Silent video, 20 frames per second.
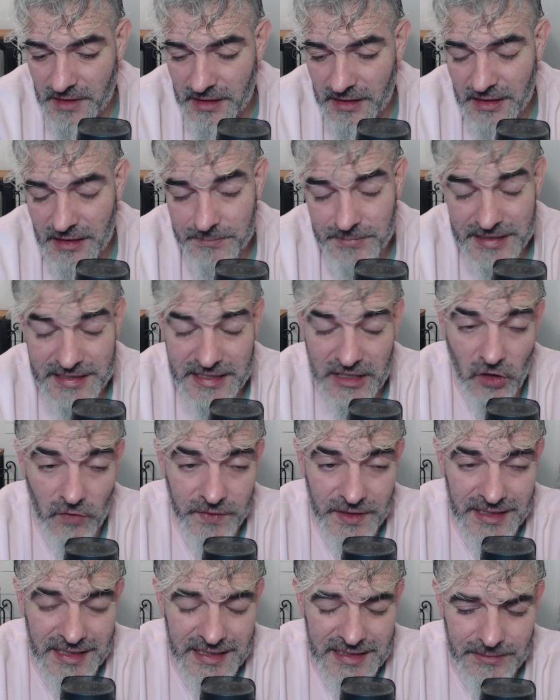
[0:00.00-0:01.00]
y el pasado
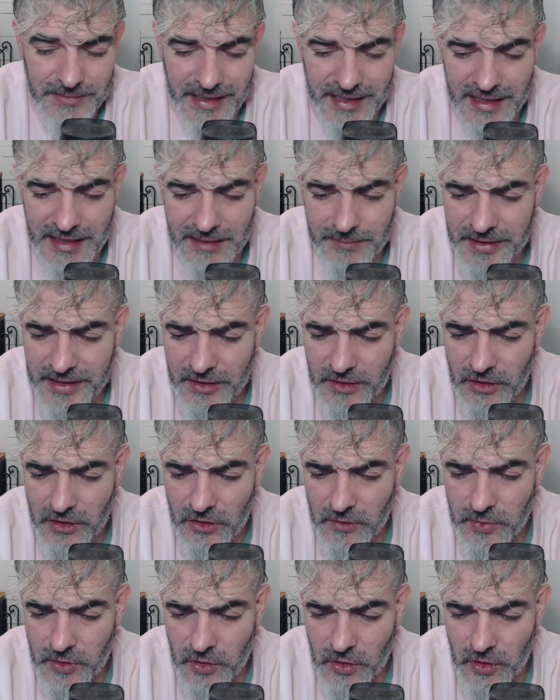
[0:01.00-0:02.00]
fin de semana
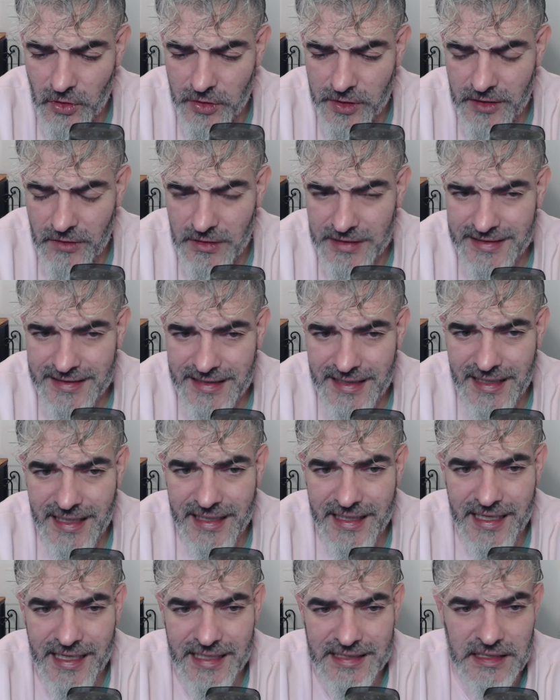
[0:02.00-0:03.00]
perdió por 2-0 ante el
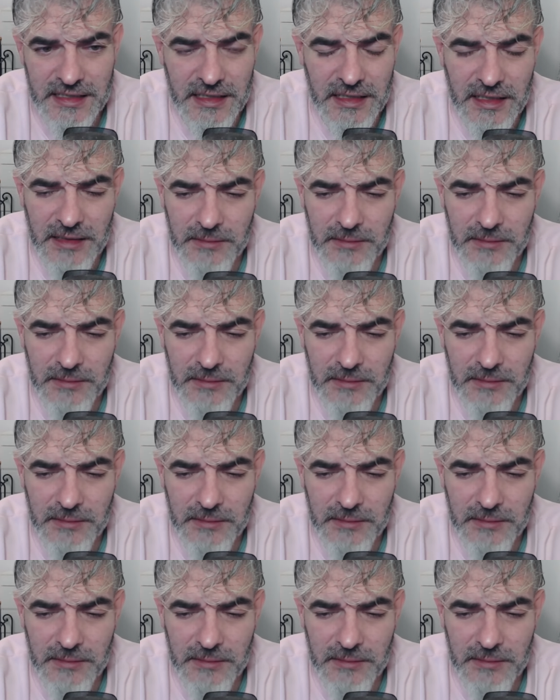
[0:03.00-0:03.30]
Ajax